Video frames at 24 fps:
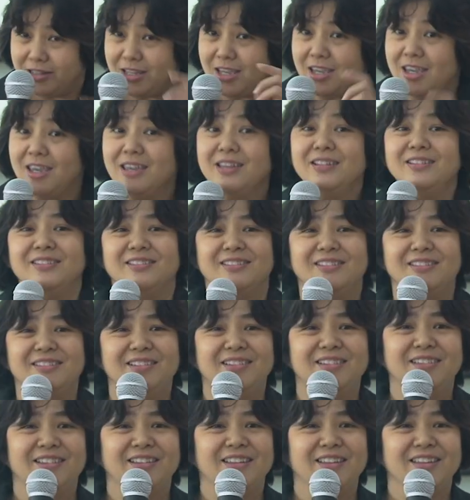จริง
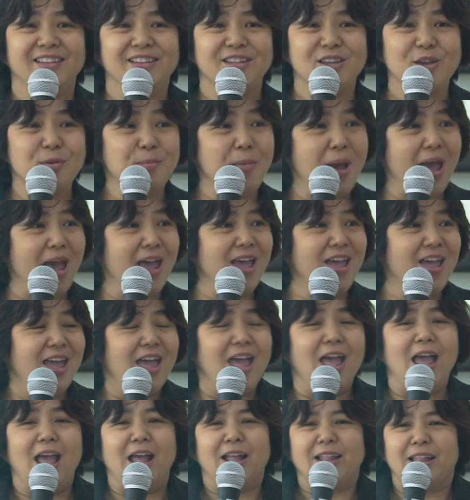ใช่ไหม
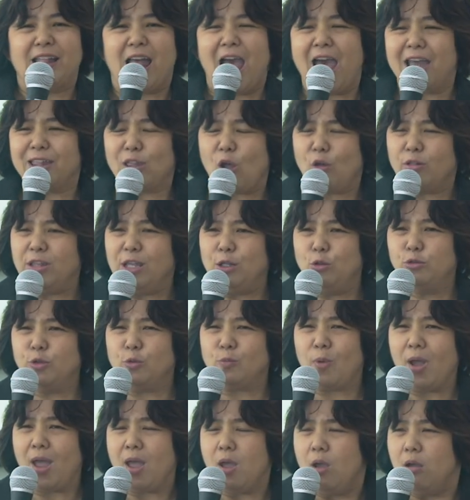ถ้าตอนนี้รู้สึ
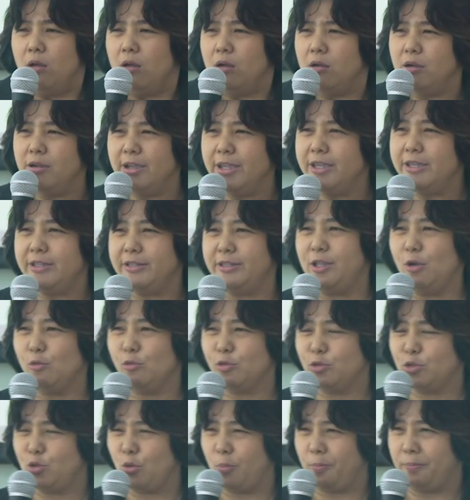กว่าเฮ้ยเดี๋ย
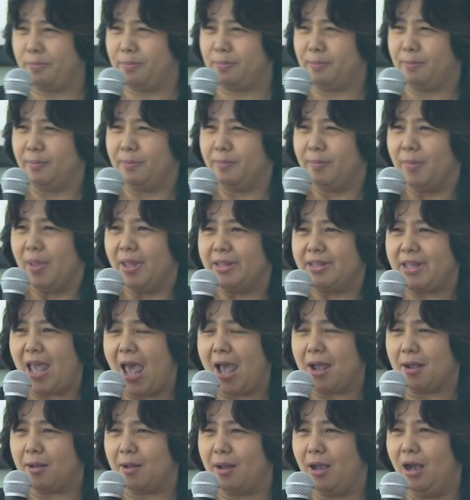วจบ
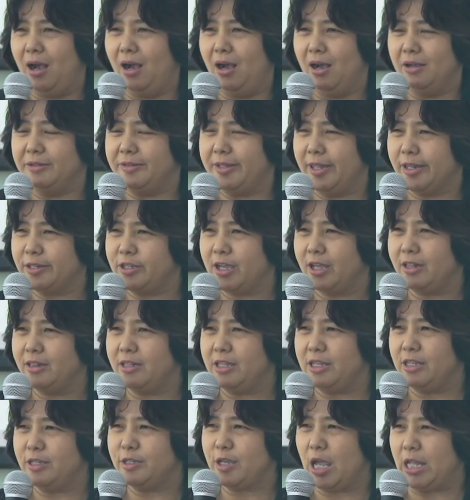จากเซสชัน
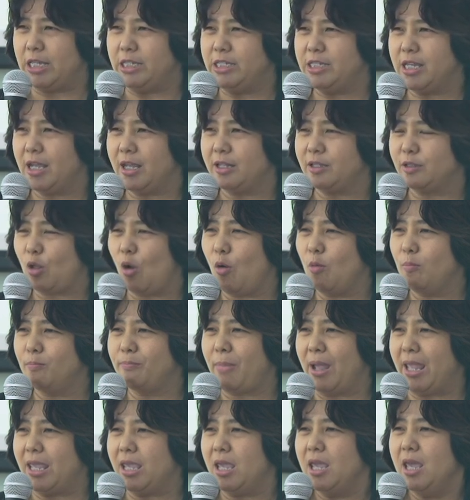นี้ฉันจะต้อง
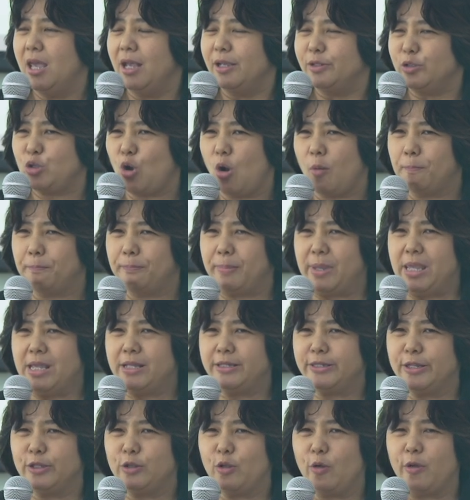ไปช้อปปิ้ง
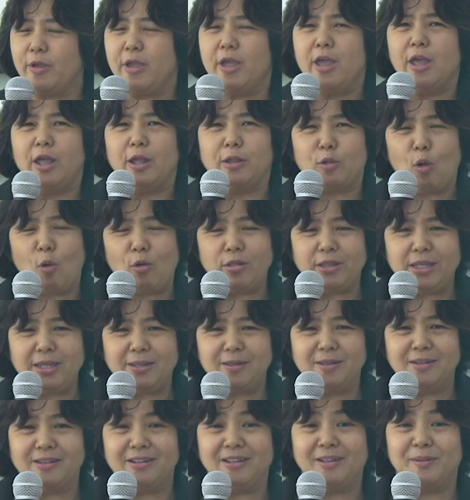สักหน่อยตอนนี้
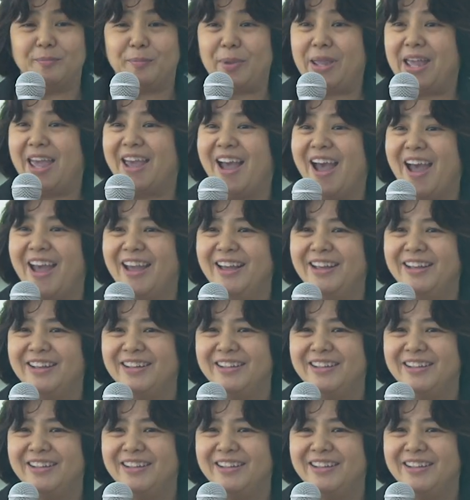จะเป็นไงคะ